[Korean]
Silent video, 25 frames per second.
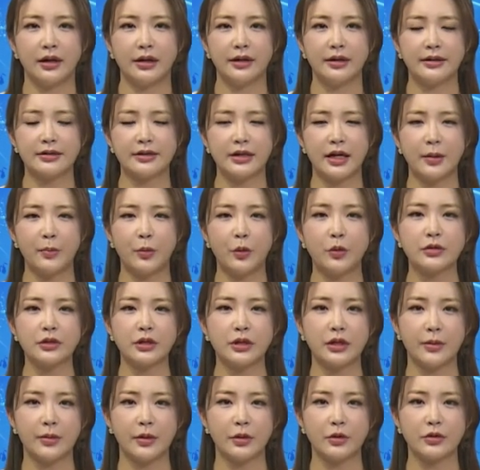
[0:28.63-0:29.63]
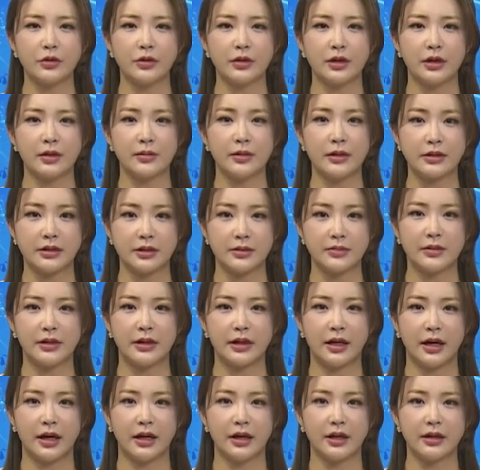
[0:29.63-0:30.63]
이상 복지TV 뉴스를
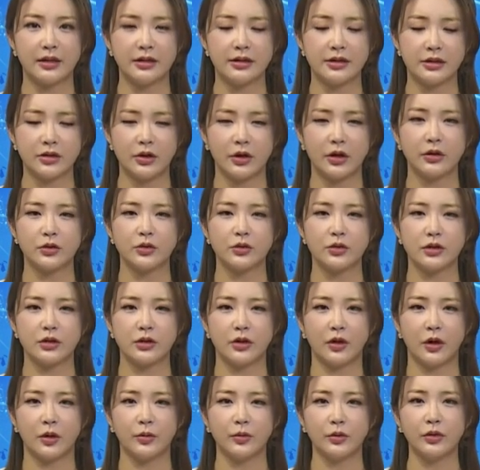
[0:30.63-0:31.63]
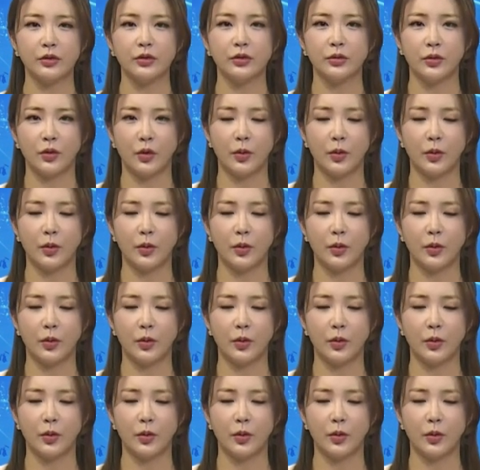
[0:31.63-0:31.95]
마칩니다. 시청해주신 여러분